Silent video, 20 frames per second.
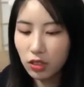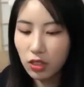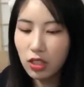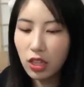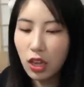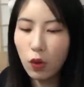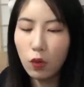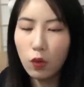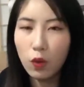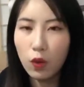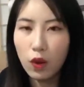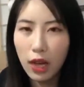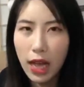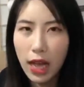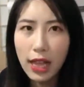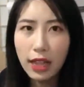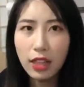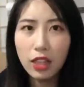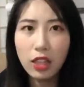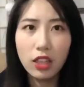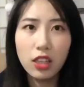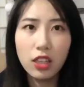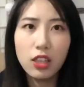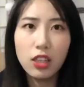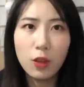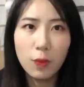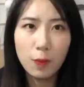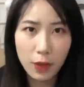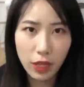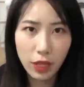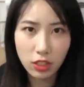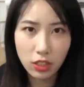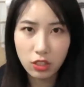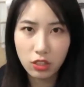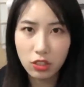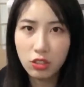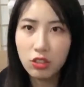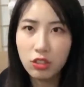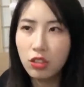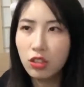至少我看的一个美
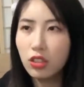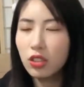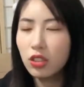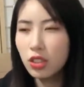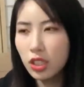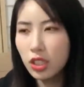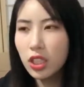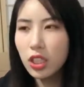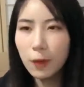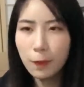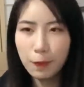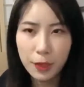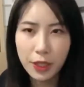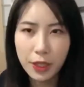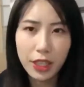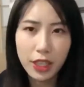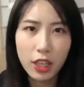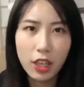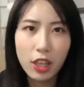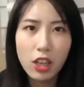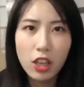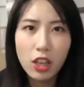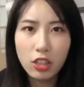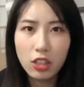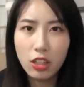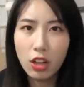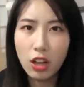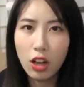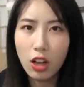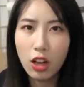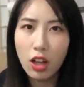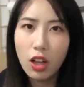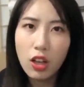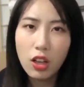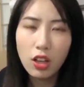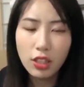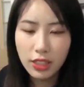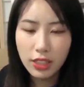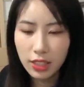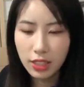食测评和。
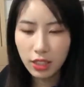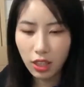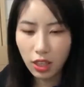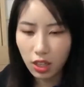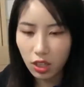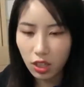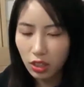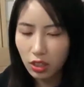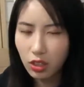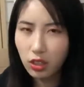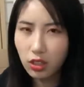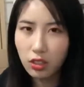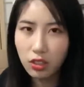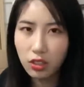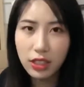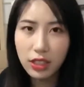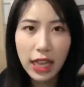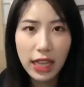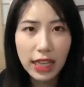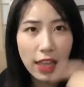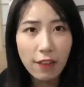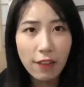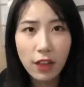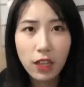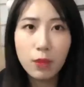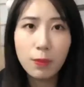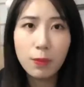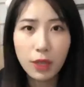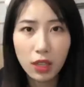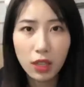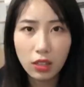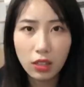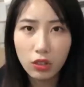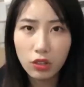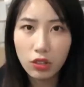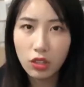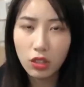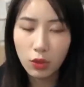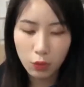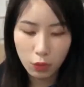呃，夏奈发的朋就
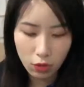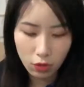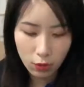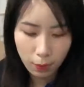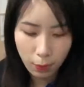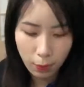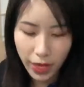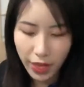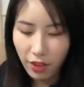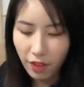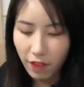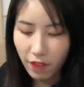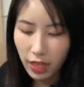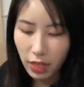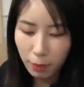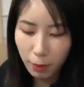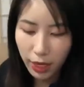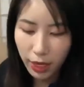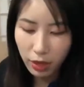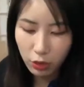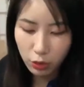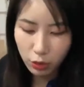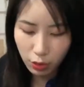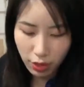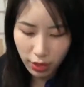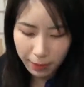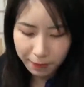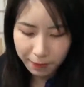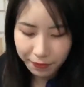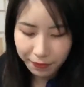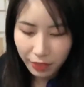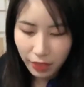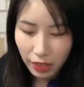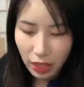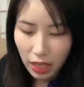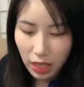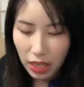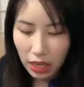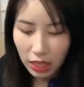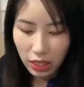是朋友发的朋友圈
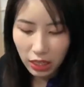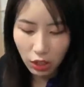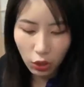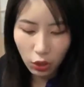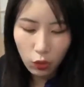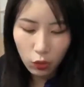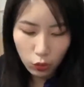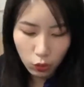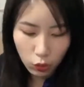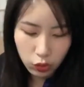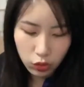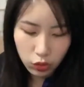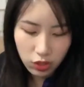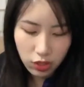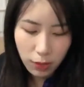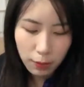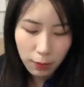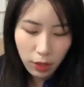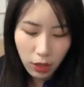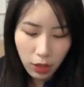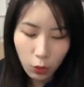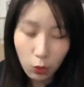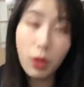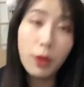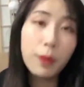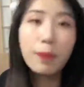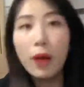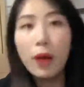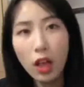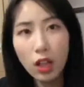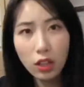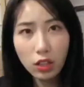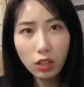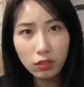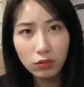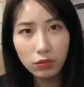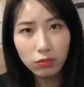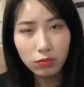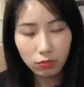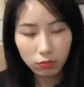里头都是这么 report。
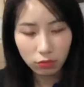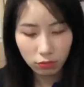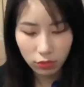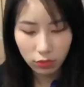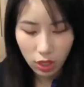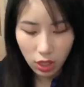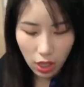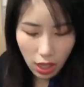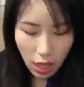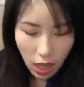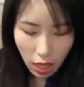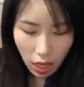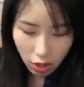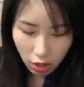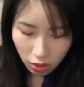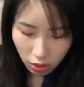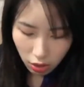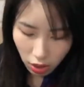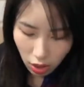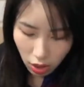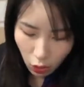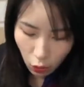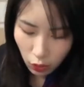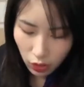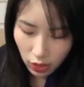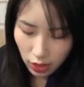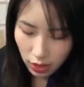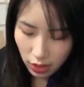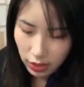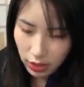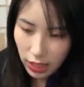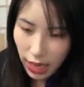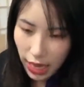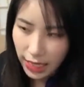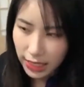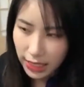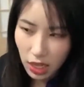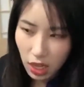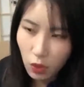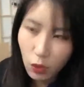好了，我的
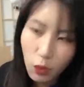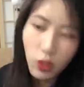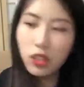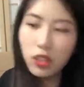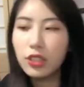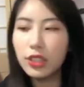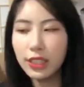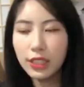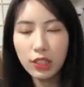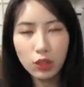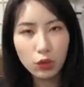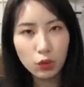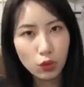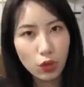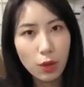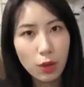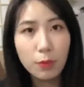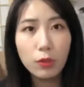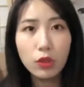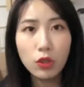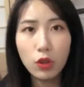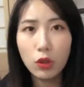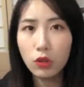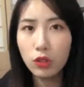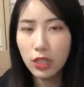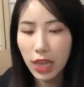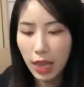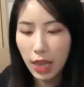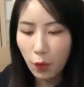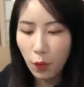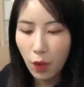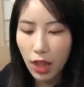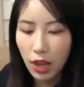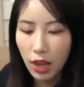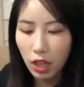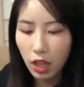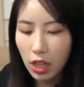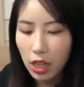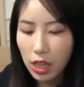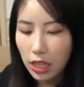拆箱我是已经全部都拆完
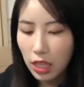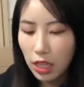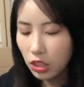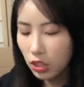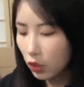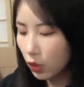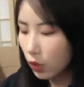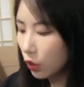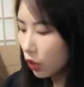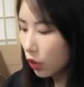了，但是